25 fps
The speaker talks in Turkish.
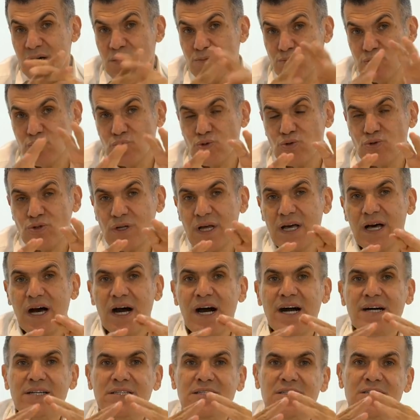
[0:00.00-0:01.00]
Bunu da
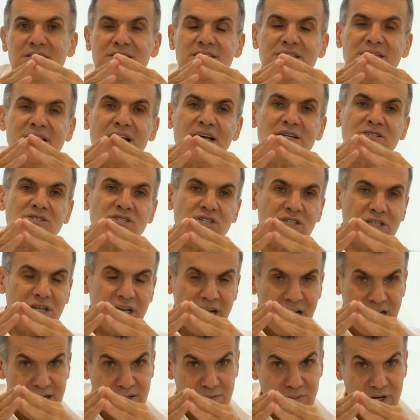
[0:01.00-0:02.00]
aklınızdan
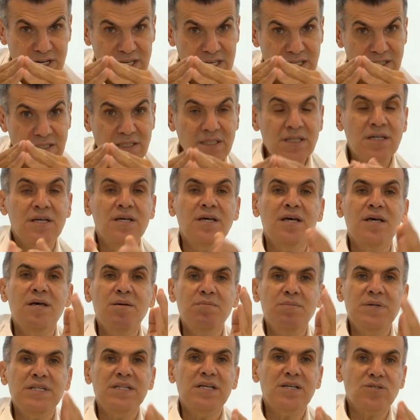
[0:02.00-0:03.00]
çıkarmayın.
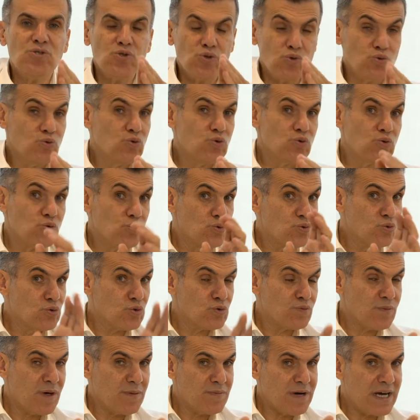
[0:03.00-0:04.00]
Bir de şunu da
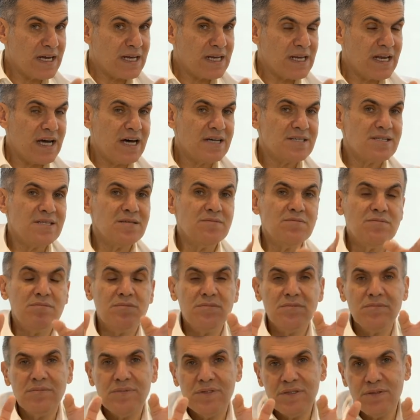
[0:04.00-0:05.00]
unutmamak lazım.
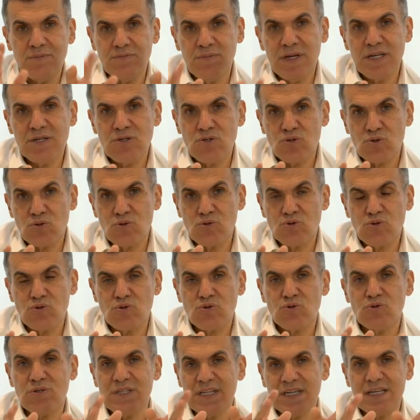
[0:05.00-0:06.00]
Menisküs
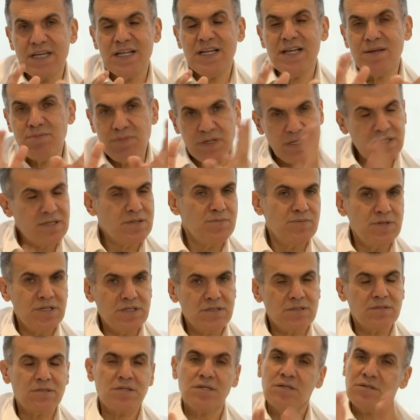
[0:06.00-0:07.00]
dikilebilir bir
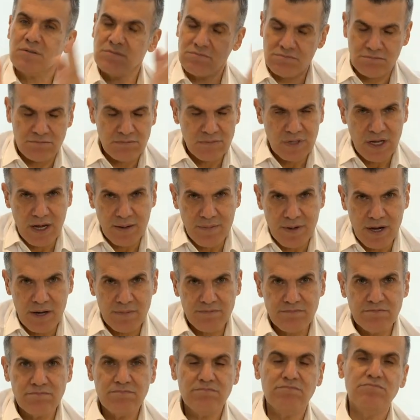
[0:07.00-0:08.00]
yırtık. Tamam.
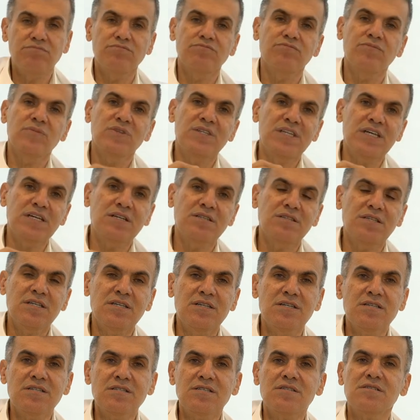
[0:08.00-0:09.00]

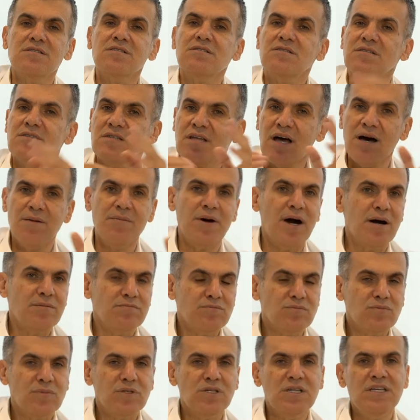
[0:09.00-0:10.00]
Diktiniz. Tamam
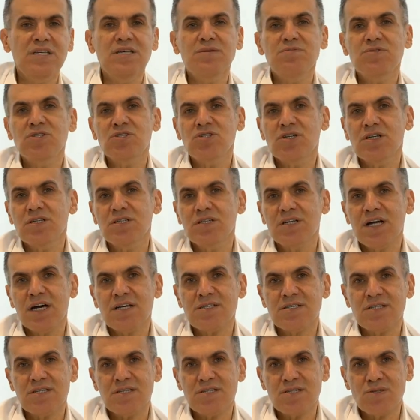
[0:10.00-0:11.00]
iyi bir
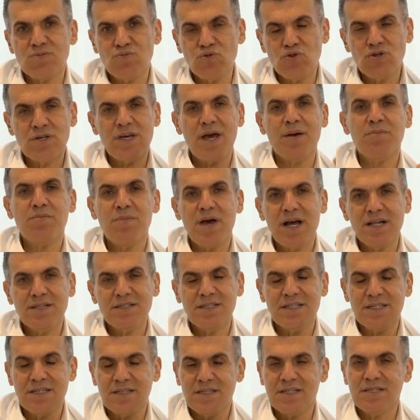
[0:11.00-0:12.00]
cerrahsınız, mükemmel
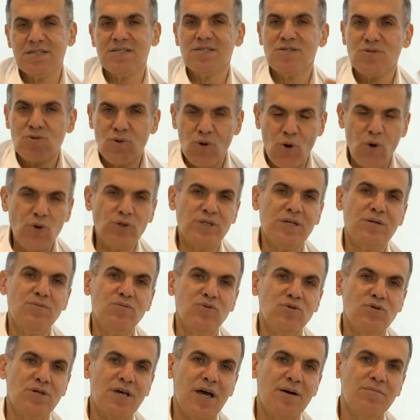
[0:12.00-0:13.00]
diktiniz. O da
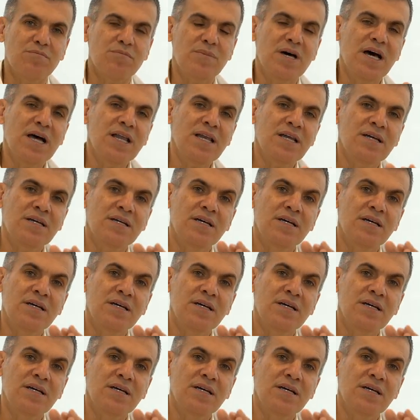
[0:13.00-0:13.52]
mükemmel.